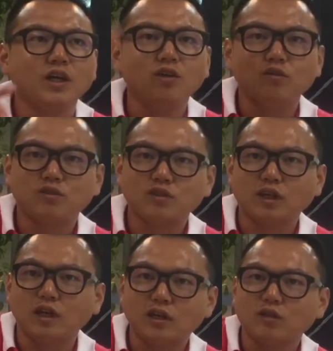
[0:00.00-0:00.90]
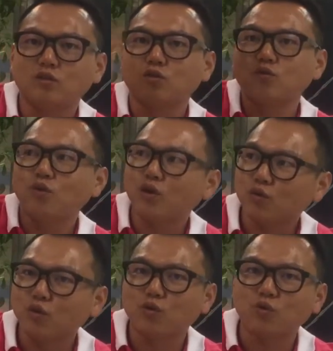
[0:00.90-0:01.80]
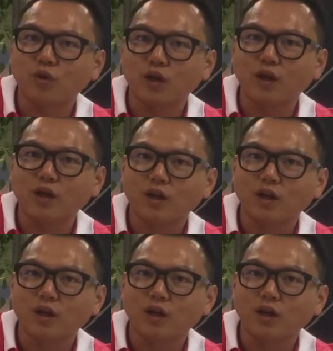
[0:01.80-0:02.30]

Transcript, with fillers: 你有资产，你的收入越越多呢。